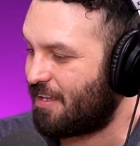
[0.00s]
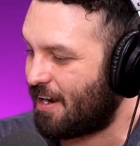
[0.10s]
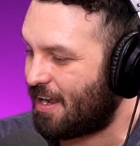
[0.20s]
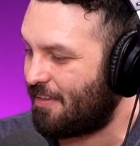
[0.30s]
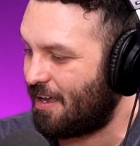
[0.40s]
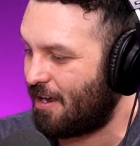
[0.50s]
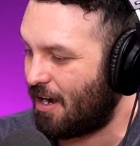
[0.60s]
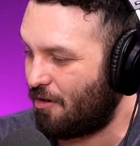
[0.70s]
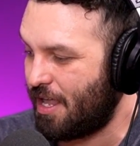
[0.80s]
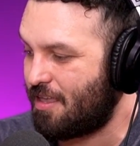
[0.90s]
cerca de
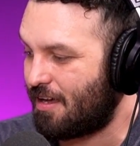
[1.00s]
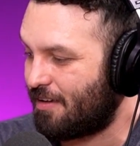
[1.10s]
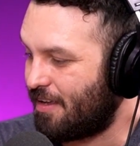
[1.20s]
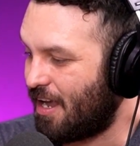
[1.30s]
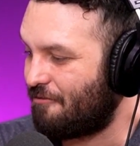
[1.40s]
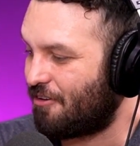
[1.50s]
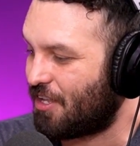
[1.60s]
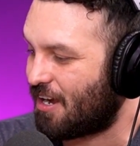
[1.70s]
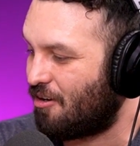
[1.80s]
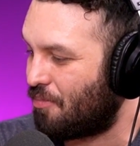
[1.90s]
la orilla y ahí fue
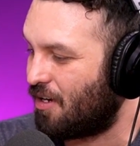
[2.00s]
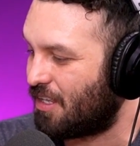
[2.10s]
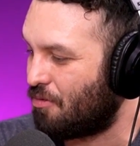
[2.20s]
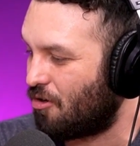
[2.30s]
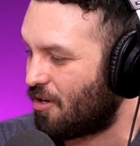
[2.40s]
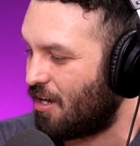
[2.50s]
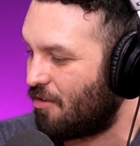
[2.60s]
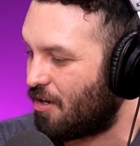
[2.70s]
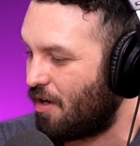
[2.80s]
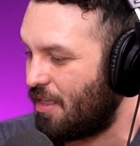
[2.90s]
atacado por el tiburón que
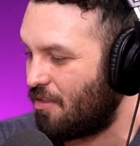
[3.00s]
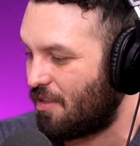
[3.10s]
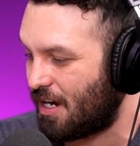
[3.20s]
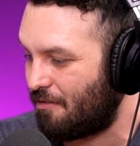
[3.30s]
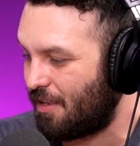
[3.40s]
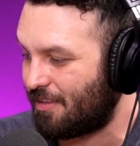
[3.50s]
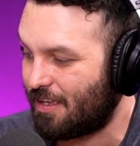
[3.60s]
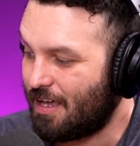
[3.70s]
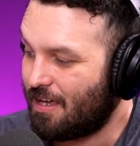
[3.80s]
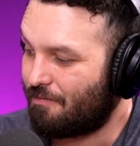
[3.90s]
lo dejó herido de gravedad.